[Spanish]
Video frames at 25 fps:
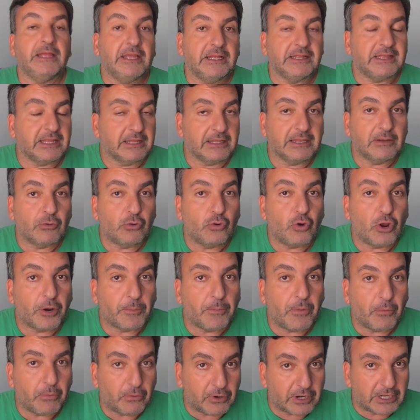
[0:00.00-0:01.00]
y tienen un
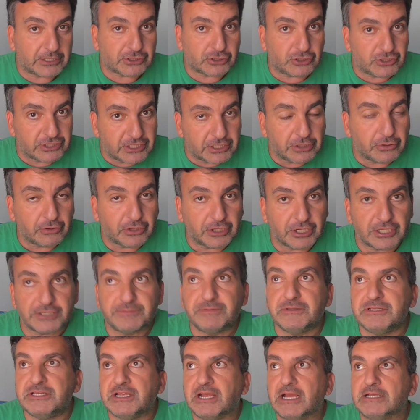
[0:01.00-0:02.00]
cuerpo con unas
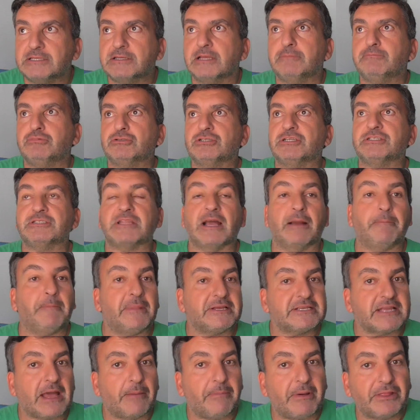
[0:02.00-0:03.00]
constituciones físicas pues, que, están
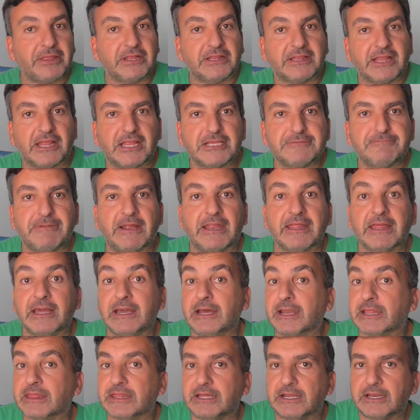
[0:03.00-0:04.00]
más capacitadas para
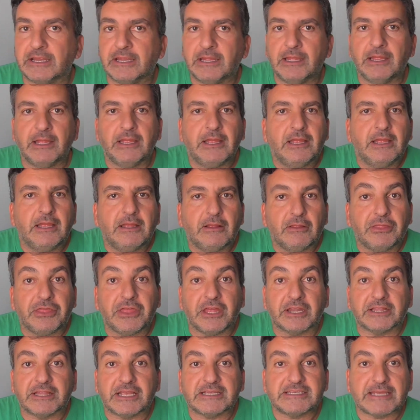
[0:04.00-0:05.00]
ejercer
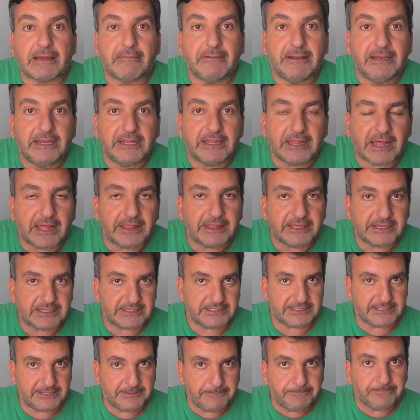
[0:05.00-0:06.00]
ciertas
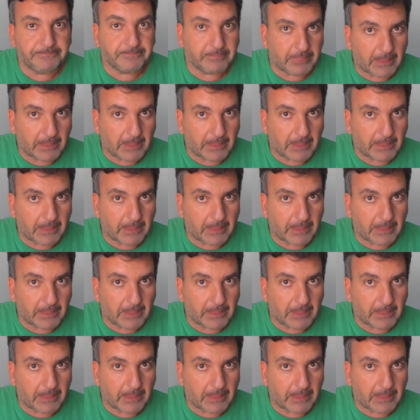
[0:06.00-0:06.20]
habilidades